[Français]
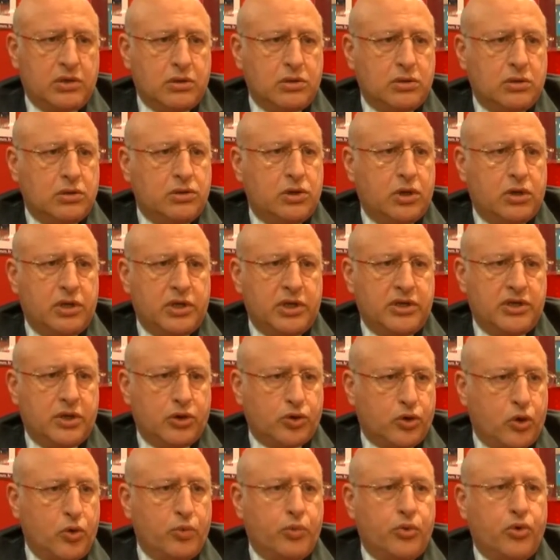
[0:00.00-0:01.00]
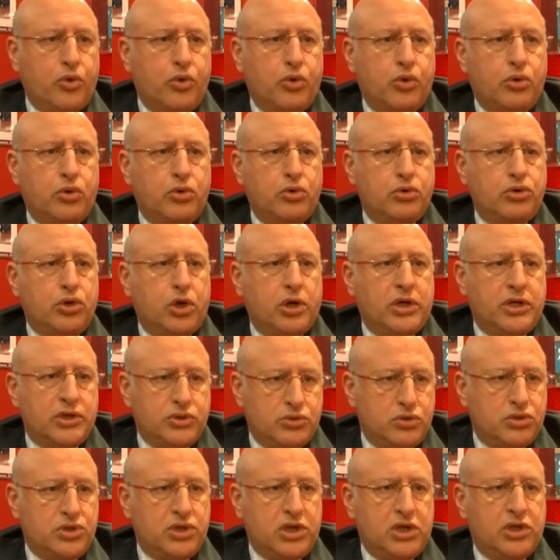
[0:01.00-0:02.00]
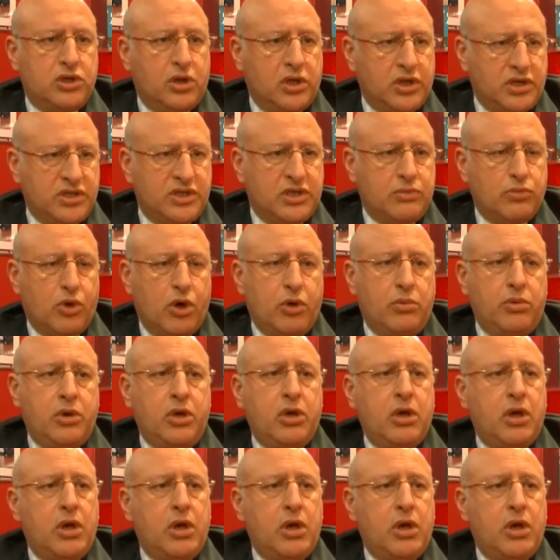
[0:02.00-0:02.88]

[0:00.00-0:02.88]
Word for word: euh, dans les entrepôts, dans les usines, dans les immeubles.